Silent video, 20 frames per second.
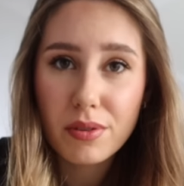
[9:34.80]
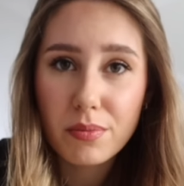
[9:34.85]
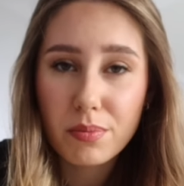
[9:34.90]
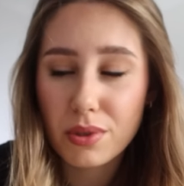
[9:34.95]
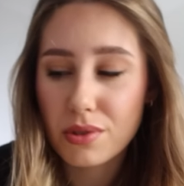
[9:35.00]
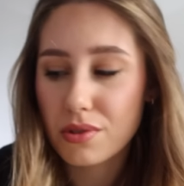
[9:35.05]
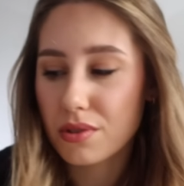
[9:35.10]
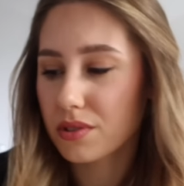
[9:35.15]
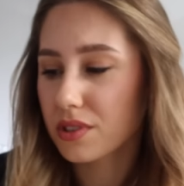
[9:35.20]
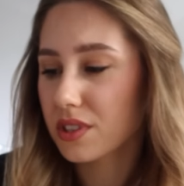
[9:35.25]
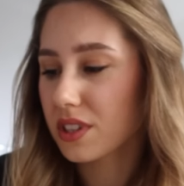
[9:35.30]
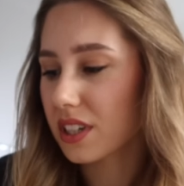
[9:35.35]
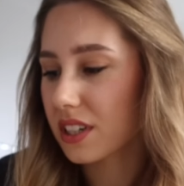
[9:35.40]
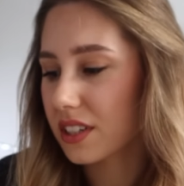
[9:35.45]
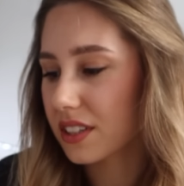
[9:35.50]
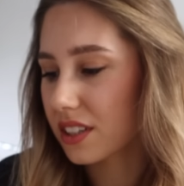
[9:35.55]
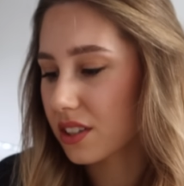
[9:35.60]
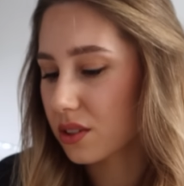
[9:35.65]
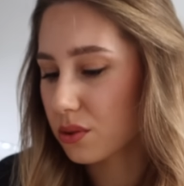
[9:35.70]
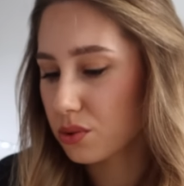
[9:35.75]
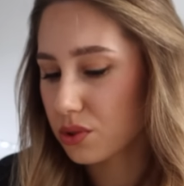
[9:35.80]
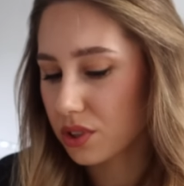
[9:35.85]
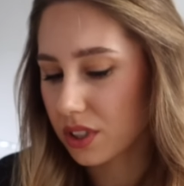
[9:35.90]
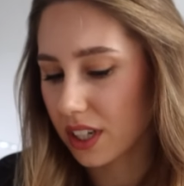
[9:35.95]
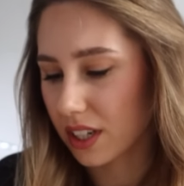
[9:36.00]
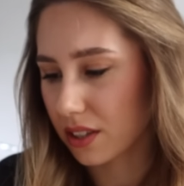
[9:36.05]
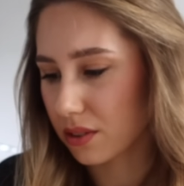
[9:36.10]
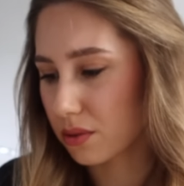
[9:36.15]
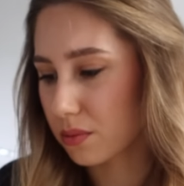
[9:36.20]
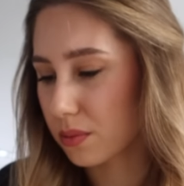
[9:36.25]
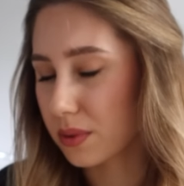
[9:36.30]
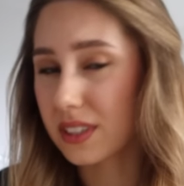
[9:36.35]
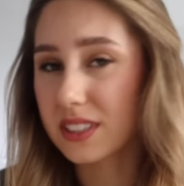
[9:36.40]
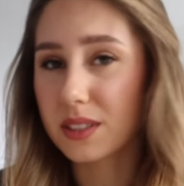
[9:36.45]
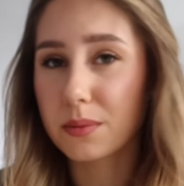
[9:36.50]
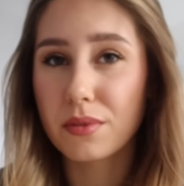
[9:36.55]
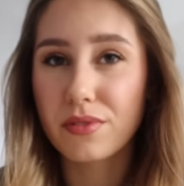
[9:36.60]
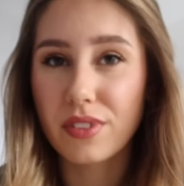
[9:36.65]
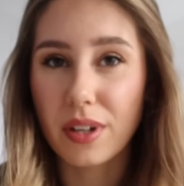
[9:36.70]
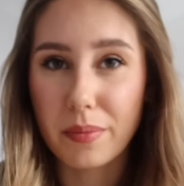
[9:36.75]
wiem po co oni dali taki duży karton, bo ja
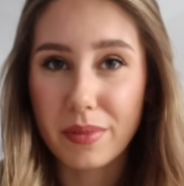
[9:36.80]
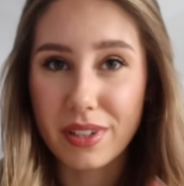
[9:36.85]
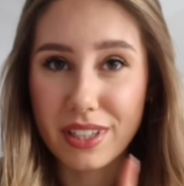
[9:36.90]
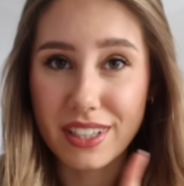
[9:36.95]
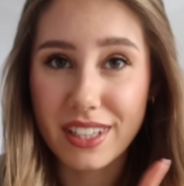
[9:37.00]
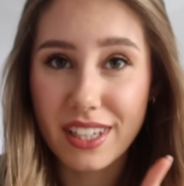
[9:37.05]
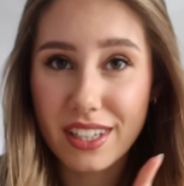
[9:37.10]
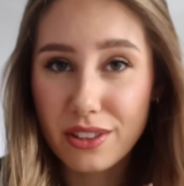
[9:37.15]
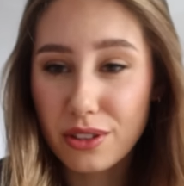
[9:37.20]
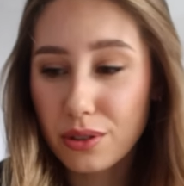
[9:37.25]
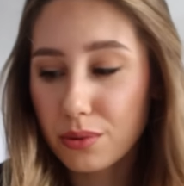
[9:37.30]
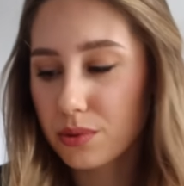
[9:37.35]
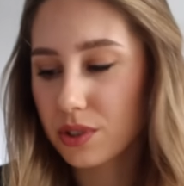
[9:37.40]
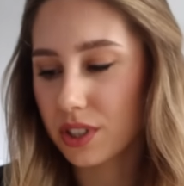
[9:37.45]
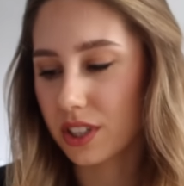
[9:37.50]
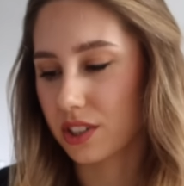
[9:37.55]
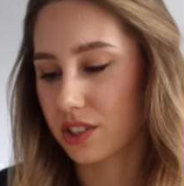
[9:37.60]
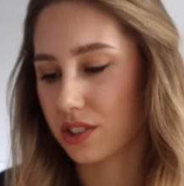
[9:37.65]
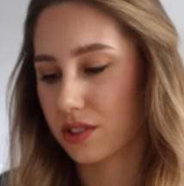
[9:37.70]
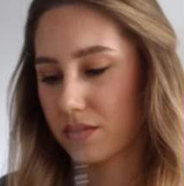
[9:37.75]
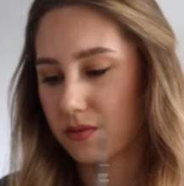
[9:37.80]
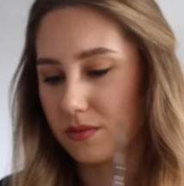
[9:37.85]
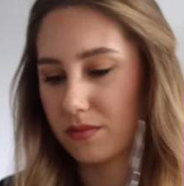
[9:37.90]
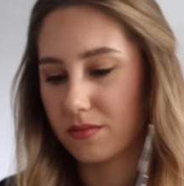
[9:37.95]
zamówiłam jedną rzecz.